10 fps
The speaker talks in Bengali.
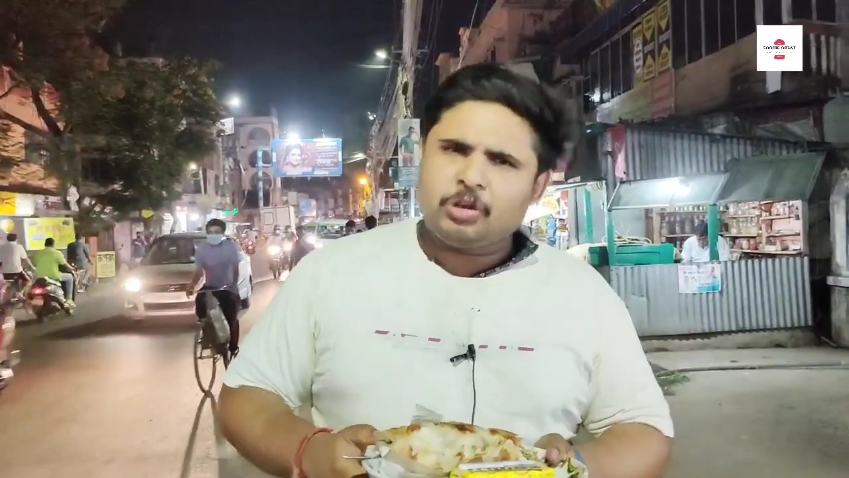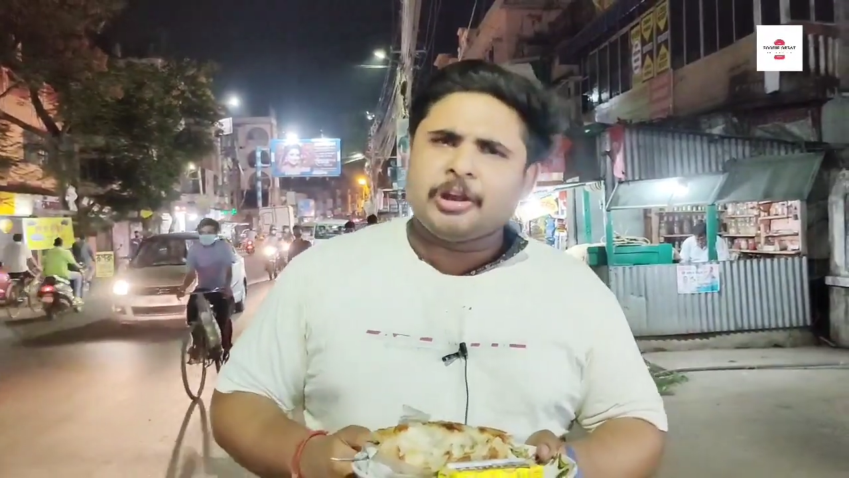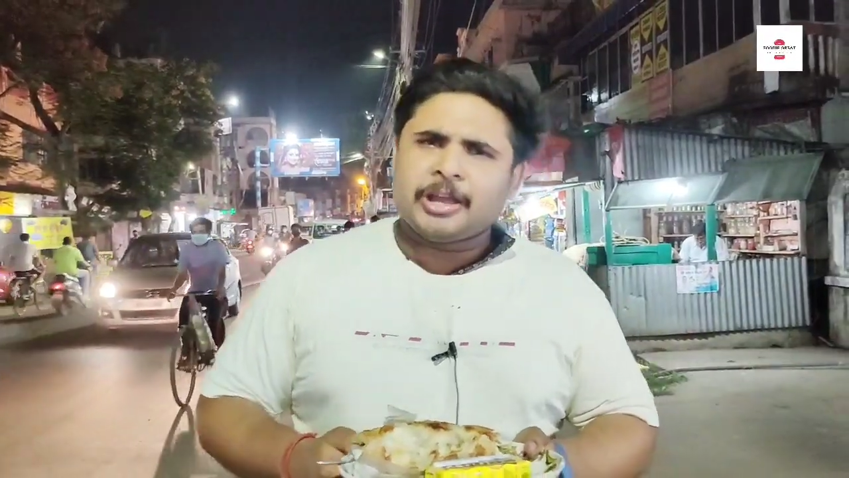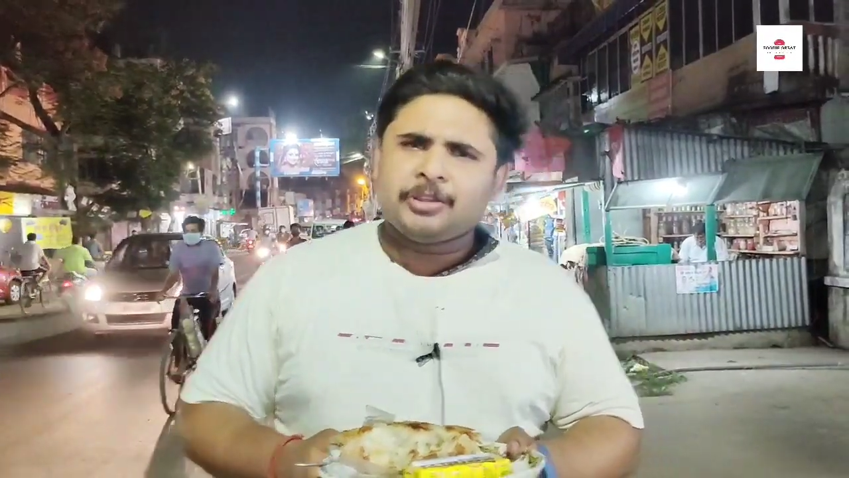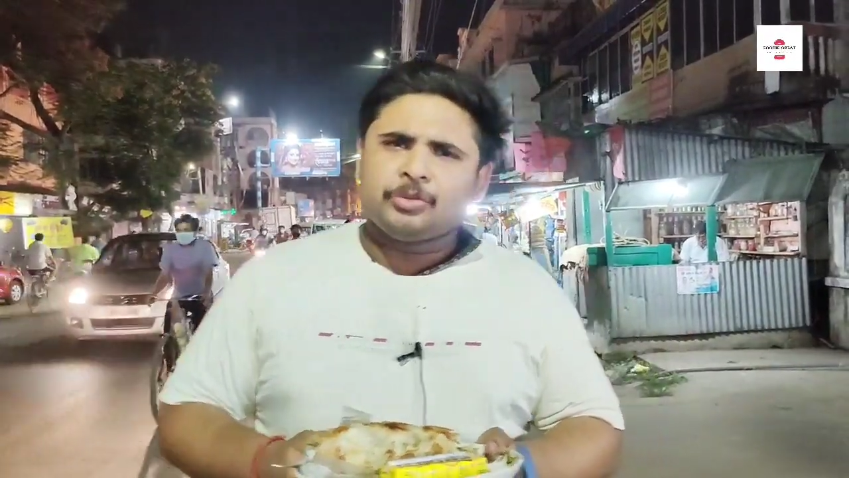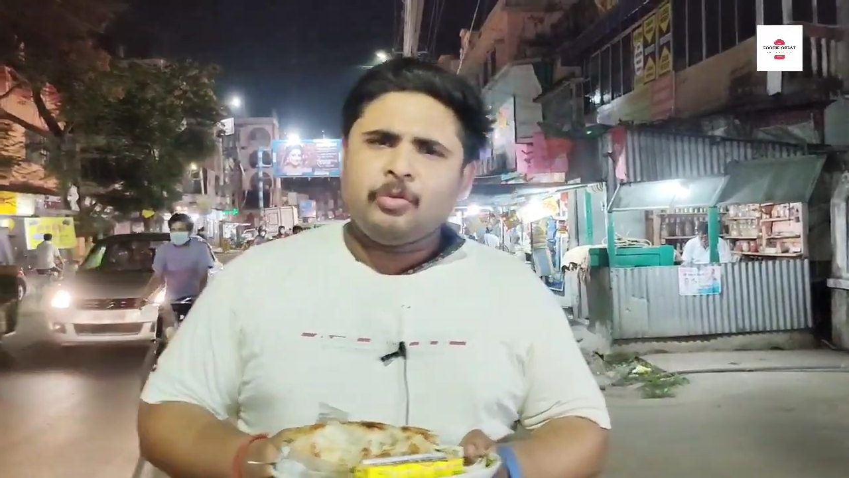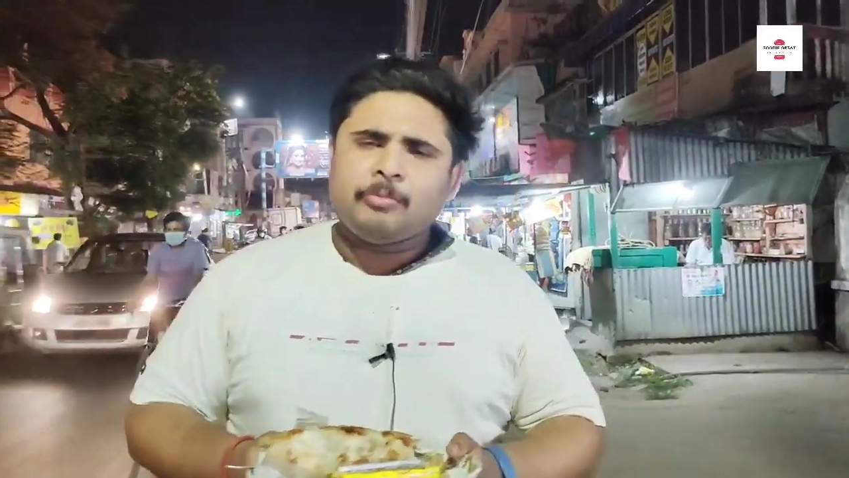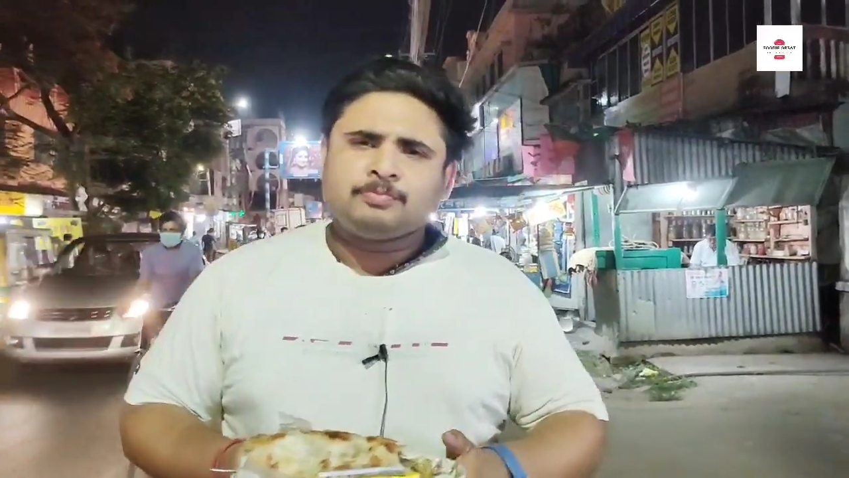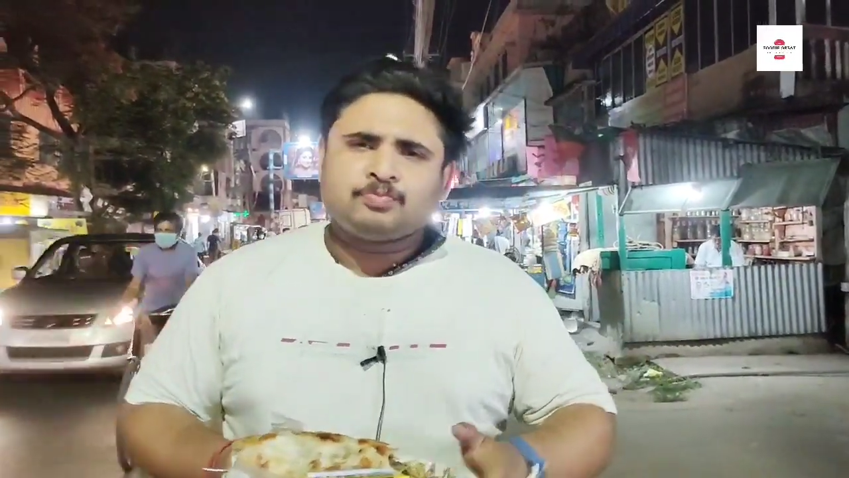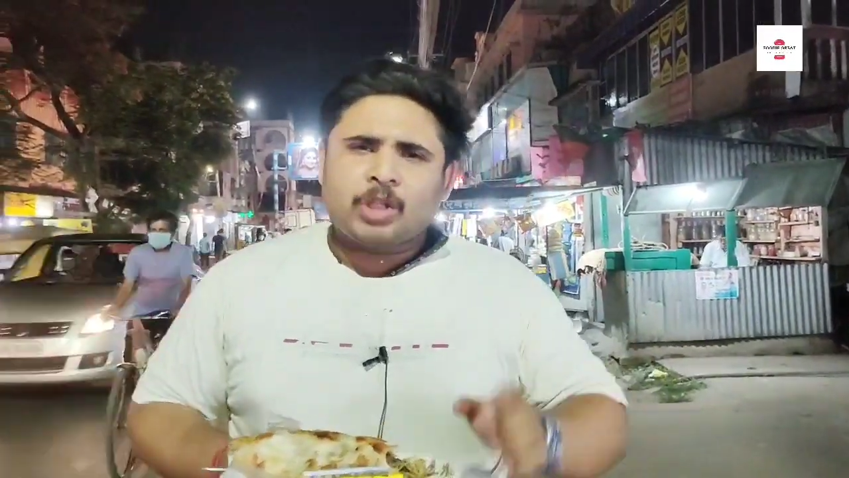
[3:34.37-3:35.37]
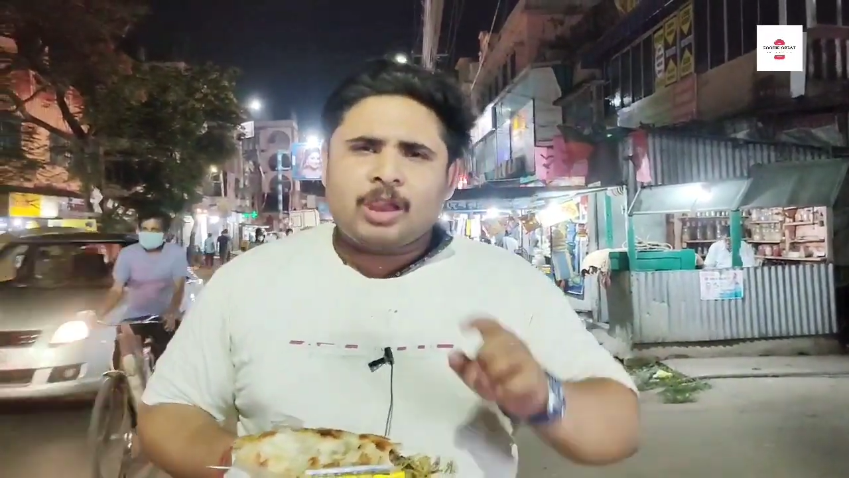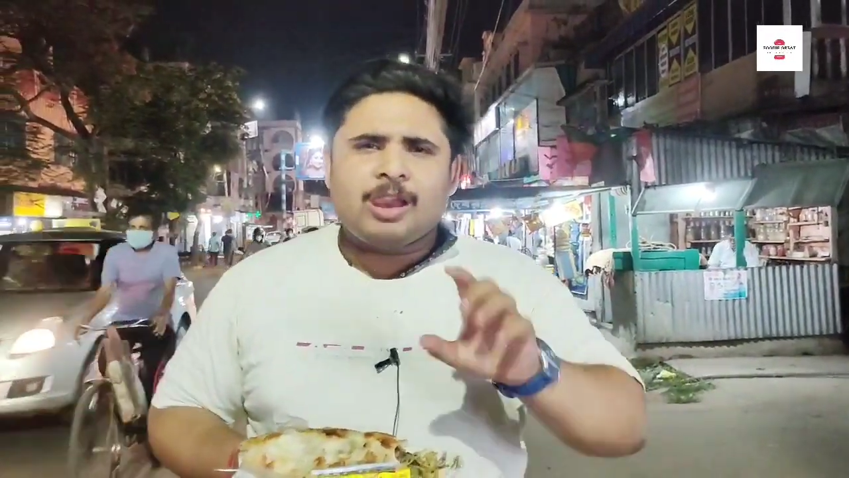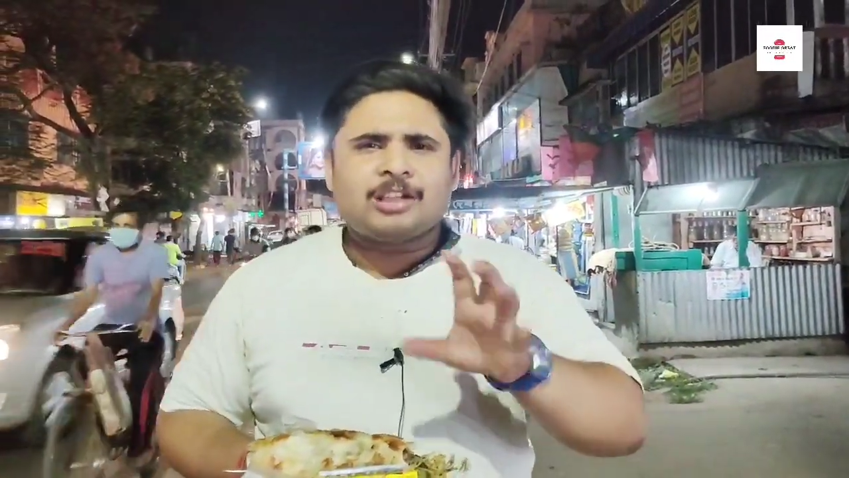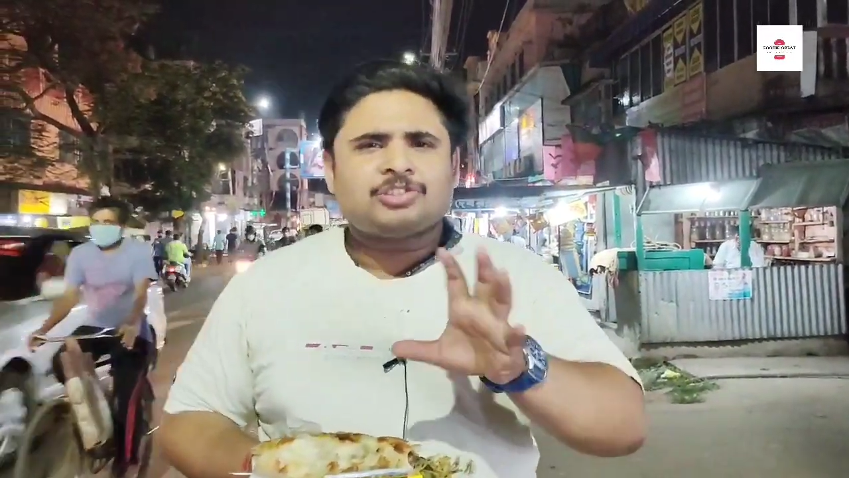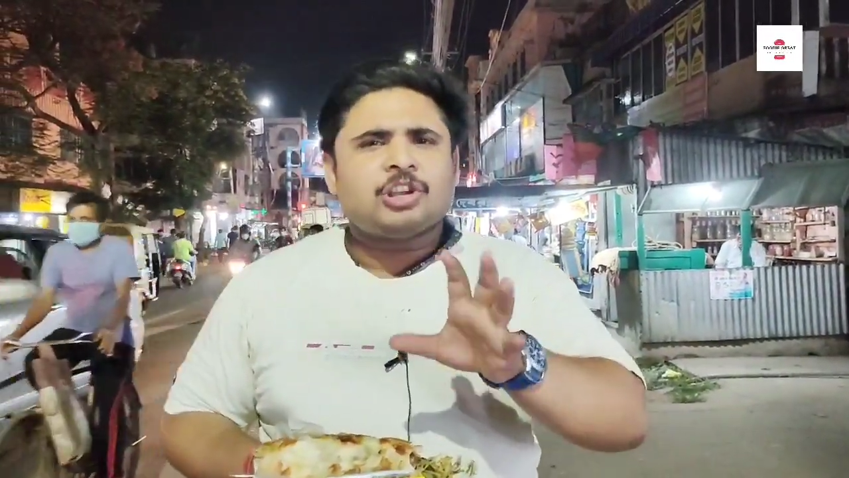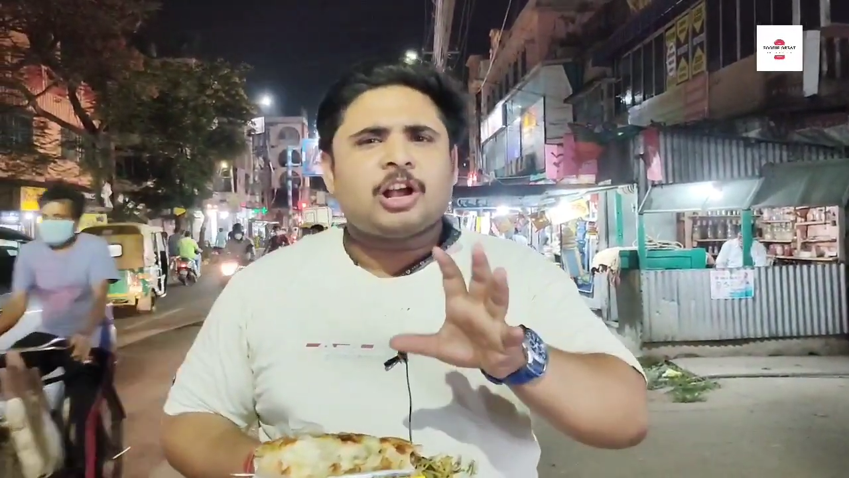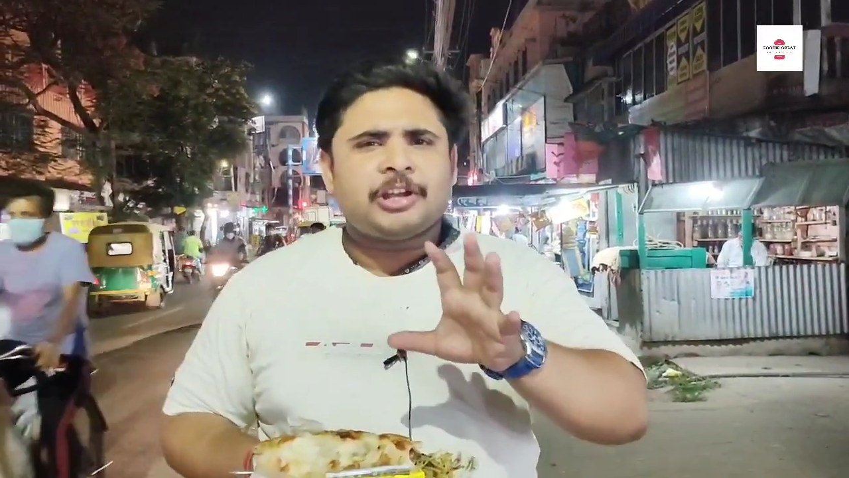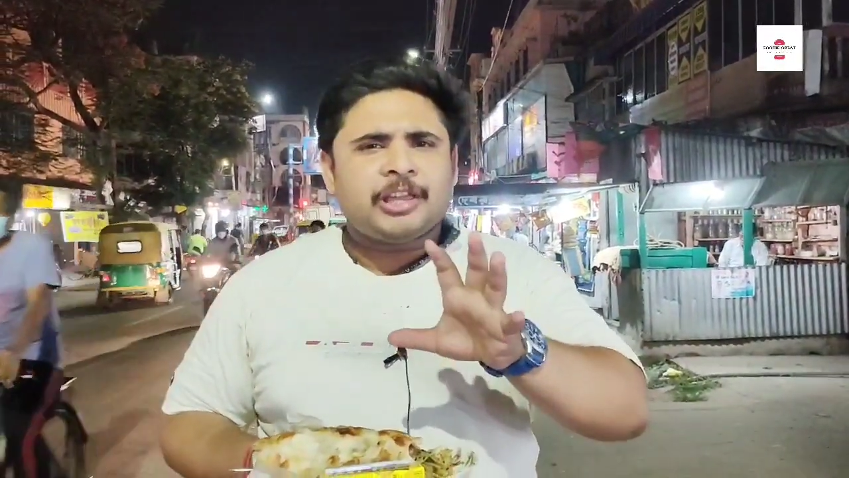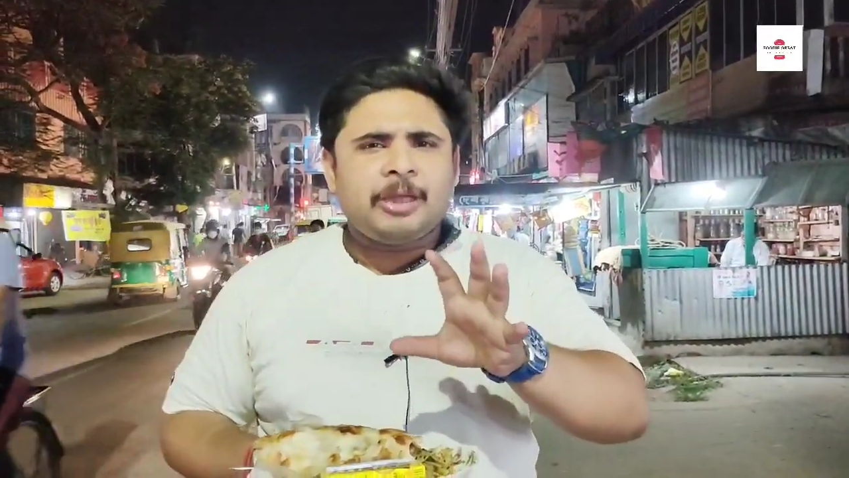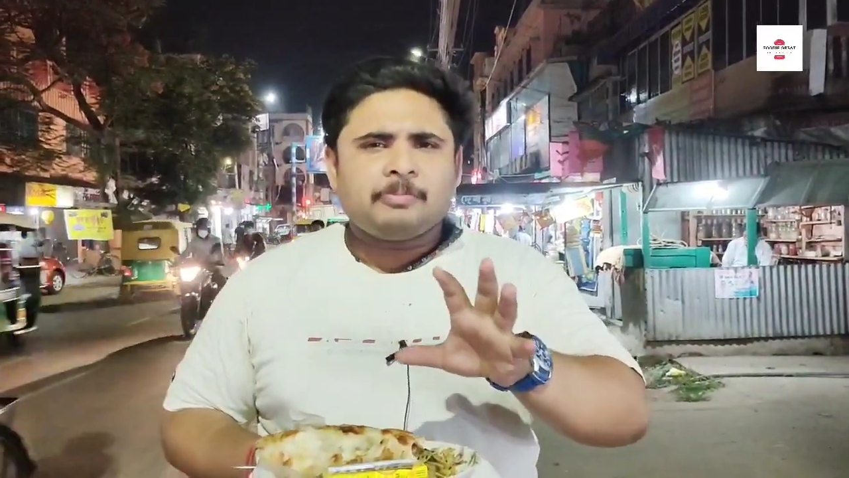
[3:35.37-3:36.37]
বিষয়টা কিন্তু লাচ্ছা
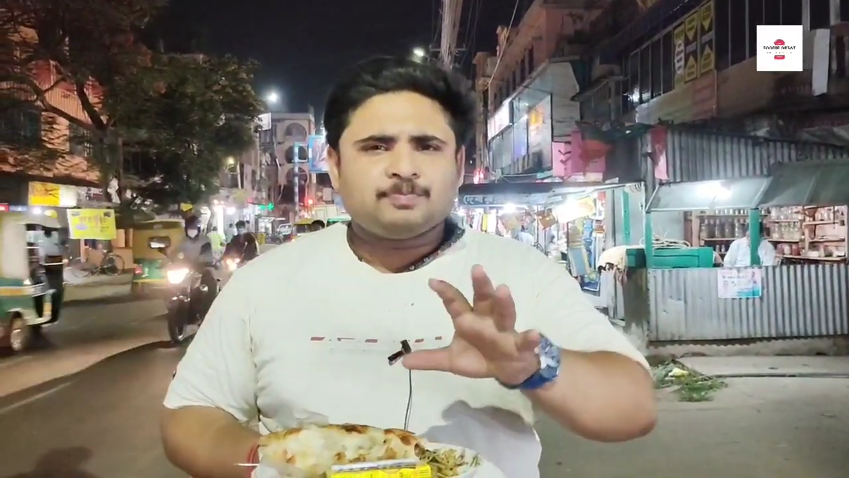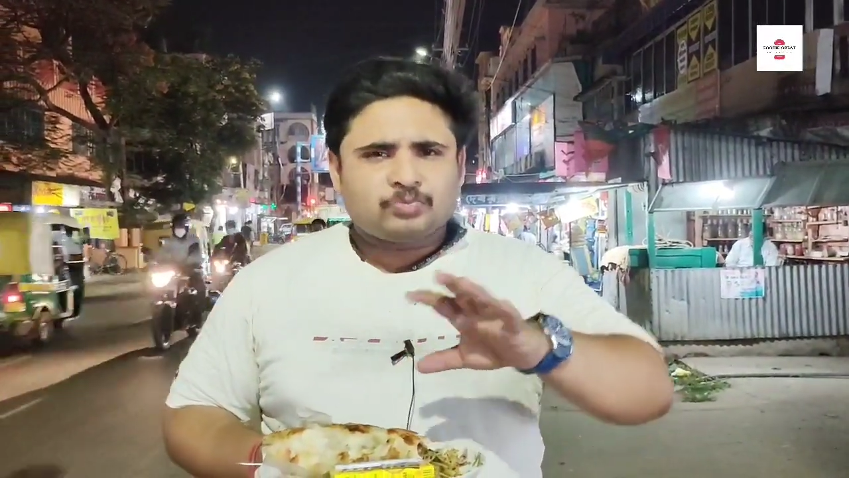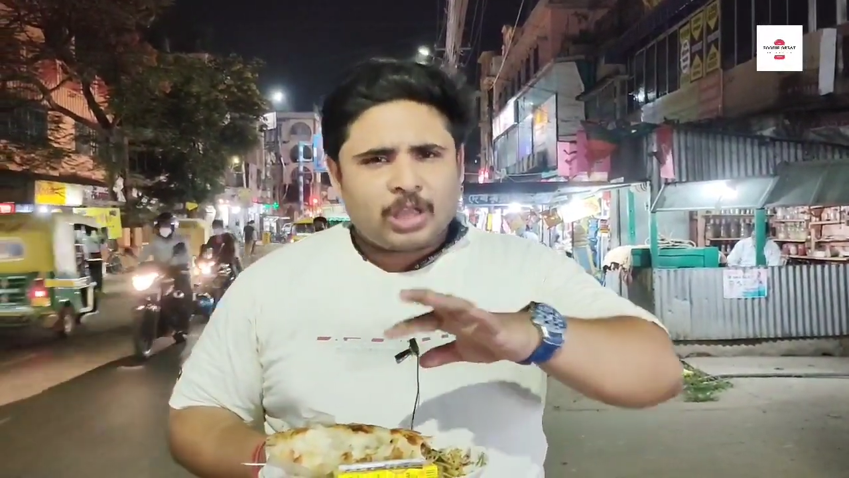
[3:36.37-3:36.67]
কাটিংয়ে